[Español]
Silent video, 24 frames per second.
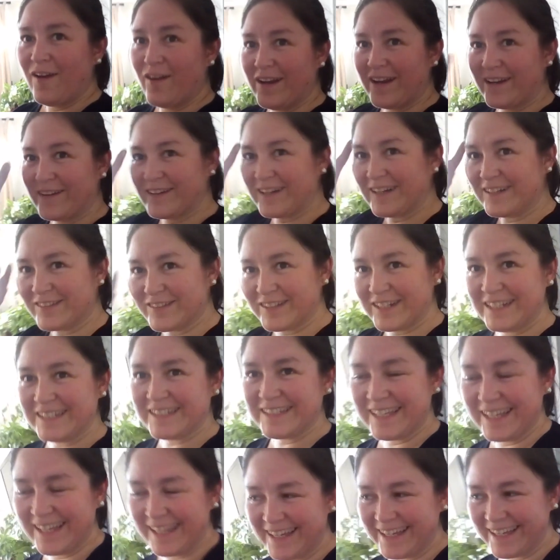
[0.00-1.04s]
Hola
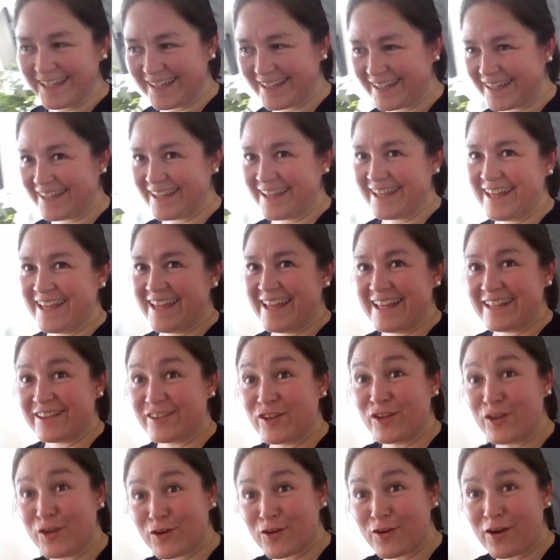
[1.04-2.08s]
corazones,
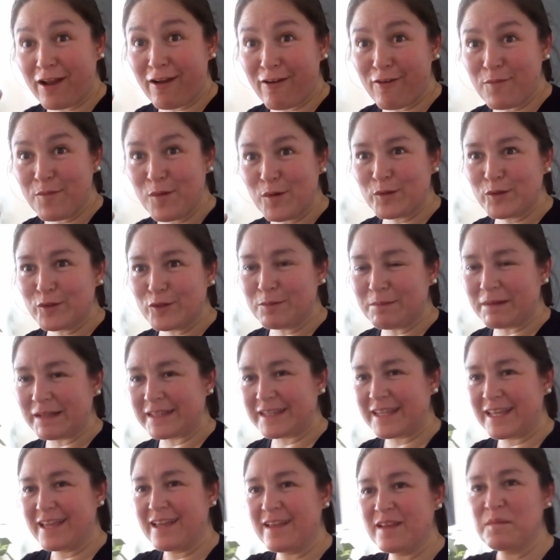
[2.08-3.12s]
estoy roja como un
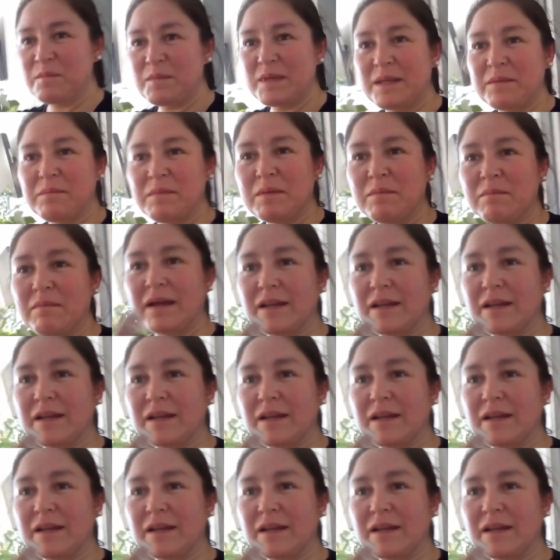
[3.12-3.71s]
tomate. Miren mis